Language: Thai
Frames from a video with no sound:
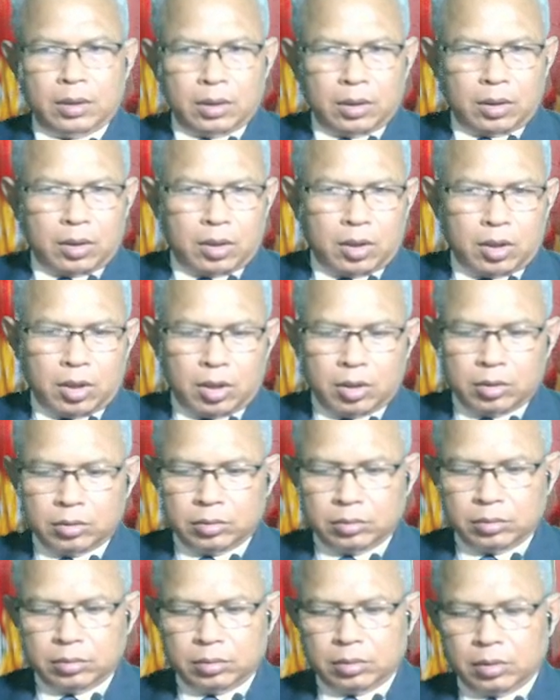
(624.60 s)
ของ
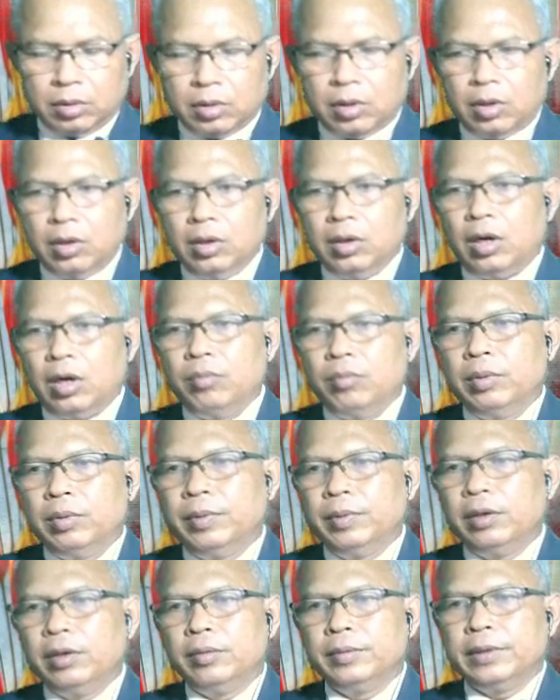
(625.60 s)
ของของเพื่อน
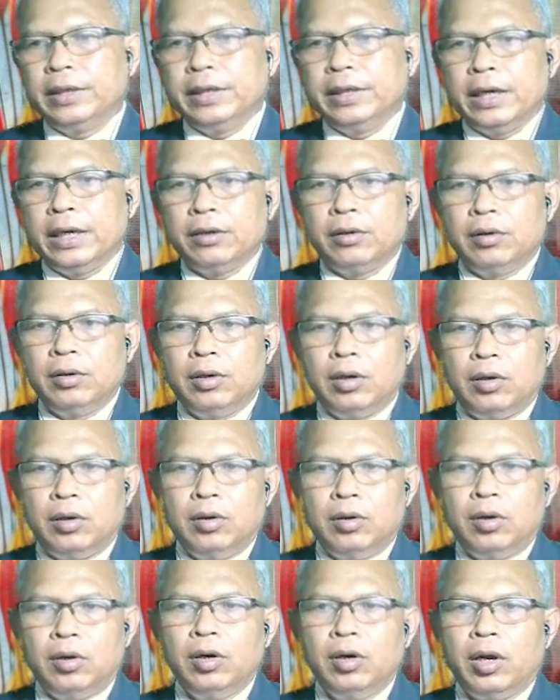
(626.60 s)
เพื่อนร่วมชั้นเรียนของของ
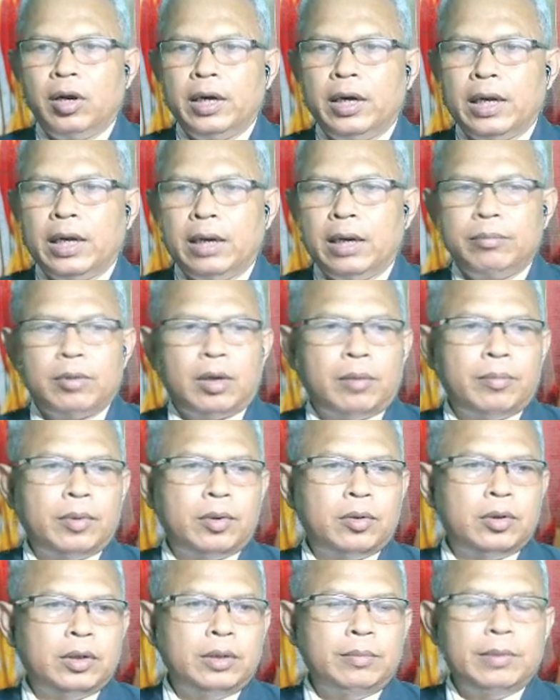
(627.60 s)
ของหล่อนนะครับ หล่อนเป็น
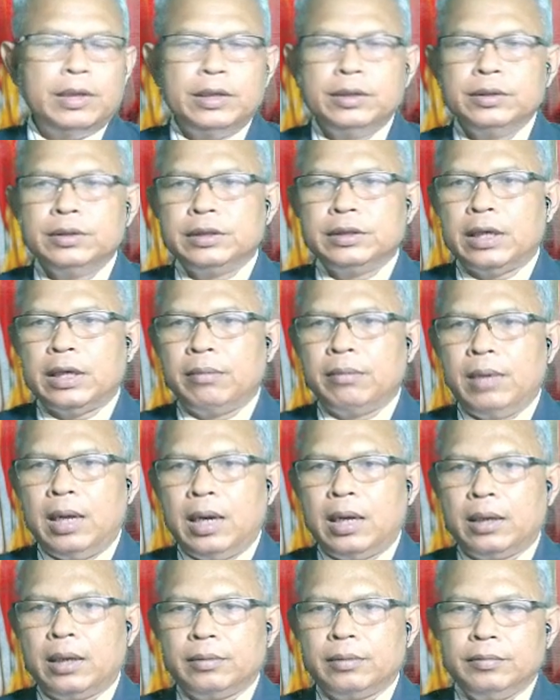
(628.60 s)
คนที่มีชื่อเสียง
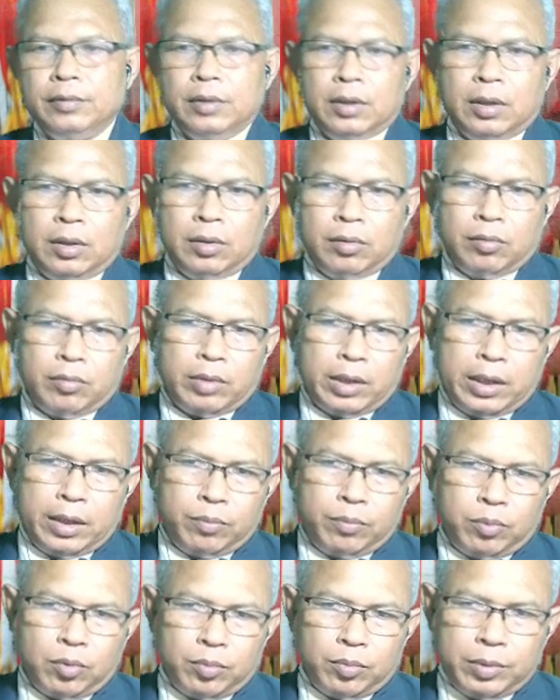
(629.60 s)
มาก very
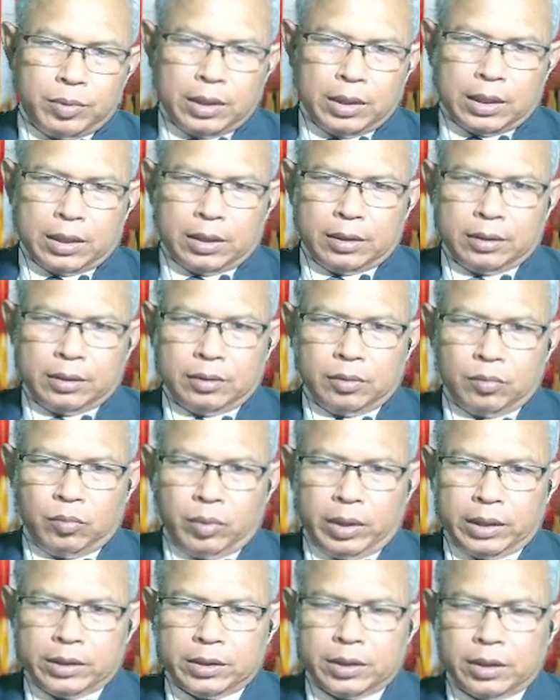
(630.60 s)
popular
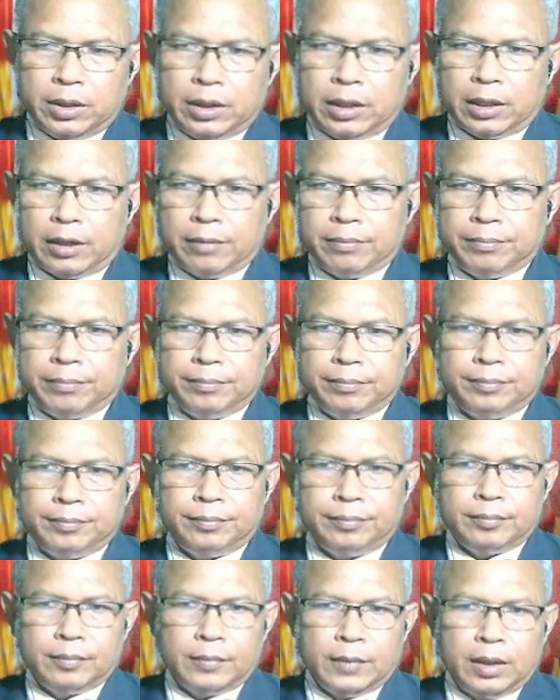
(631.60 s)
with นะครับ
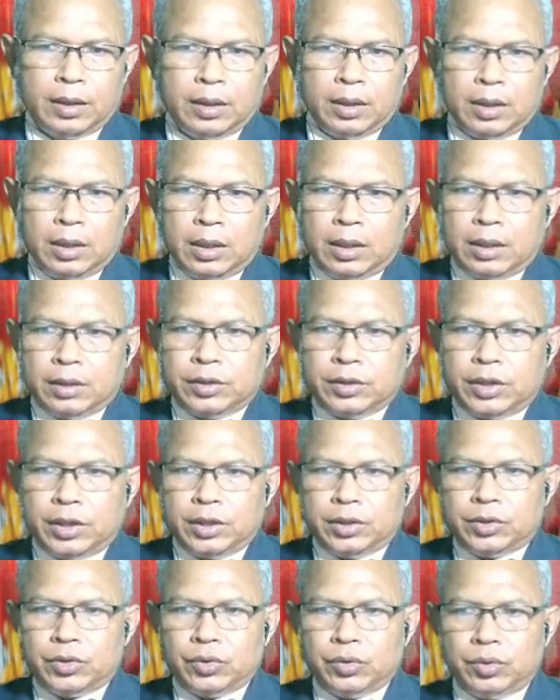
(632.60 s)
she
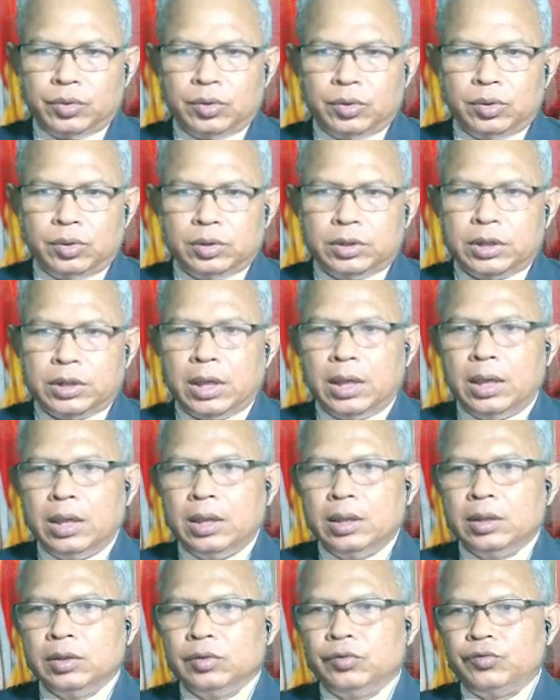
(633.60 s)
should
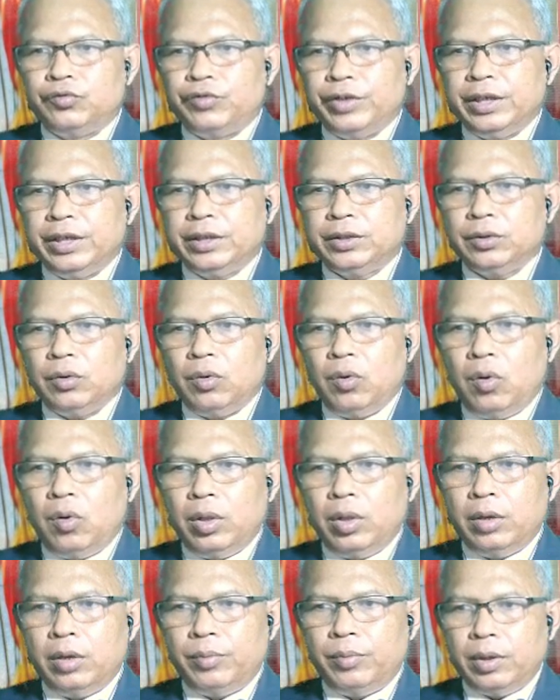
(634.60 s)
treat
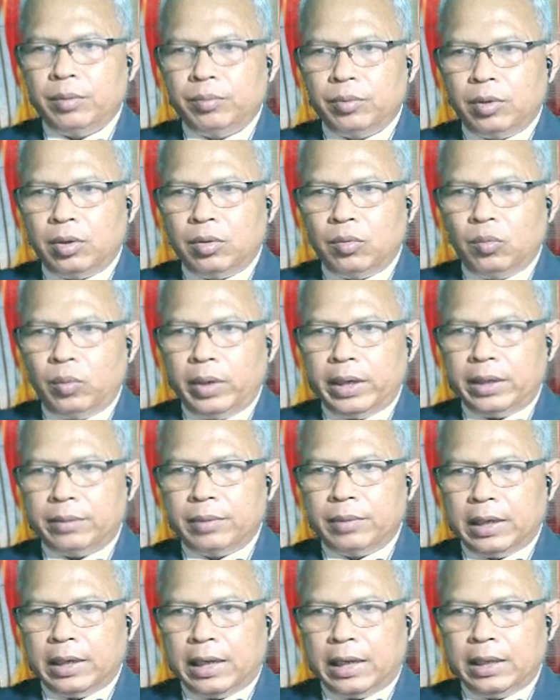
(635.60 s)
older people with เห
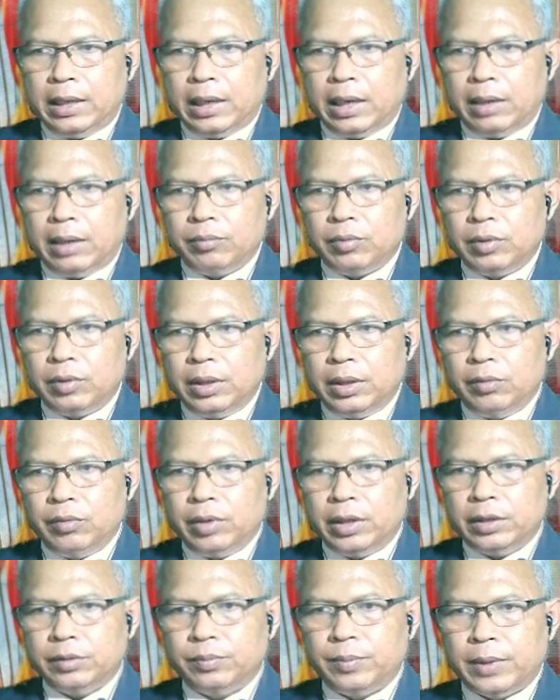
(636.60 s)
มือนกันนะครับ ตรงนี้
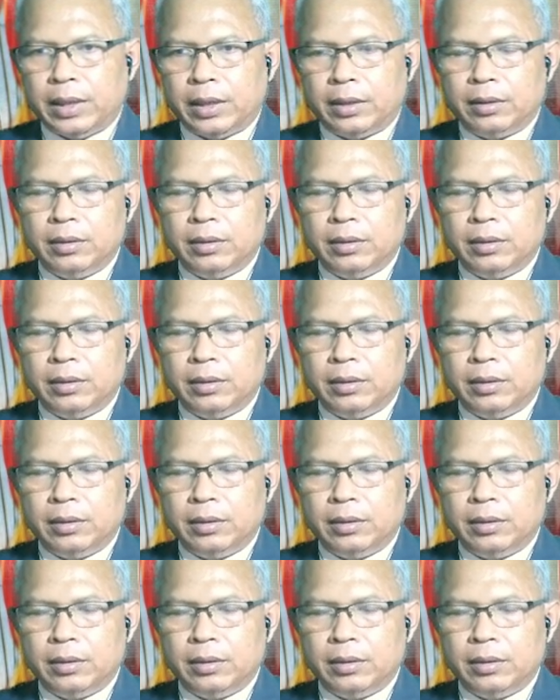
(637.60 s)
respect